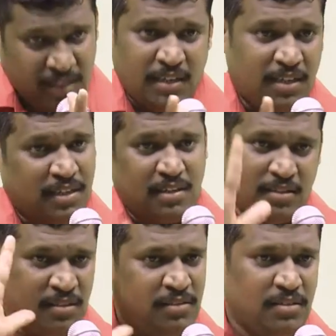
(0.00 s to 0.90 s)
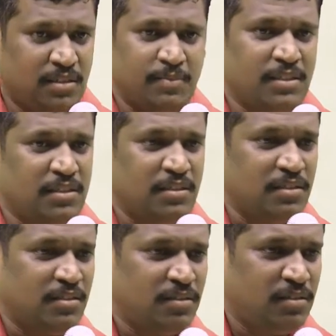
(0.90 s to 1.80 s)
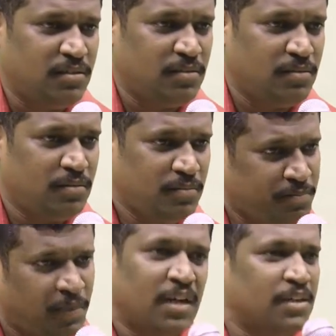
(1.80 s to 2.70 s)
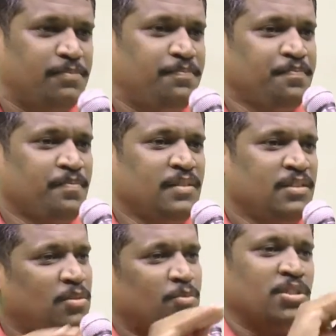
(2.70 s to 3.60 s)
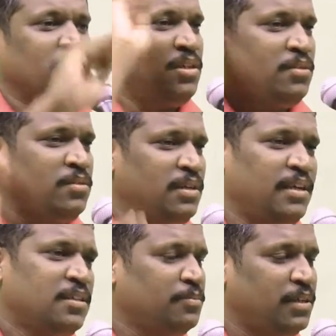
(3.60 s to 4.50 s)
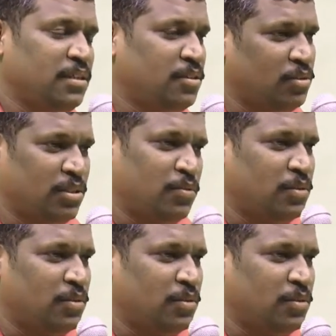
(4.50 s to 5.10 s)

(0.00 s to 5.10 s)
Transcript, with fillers: நல்லது இல்லைங்கிறது தான் நமது பழக்கம் ஸோ முடிஞ்ச வரைக்கும் கிழக்கு மேற்கு நோக்கி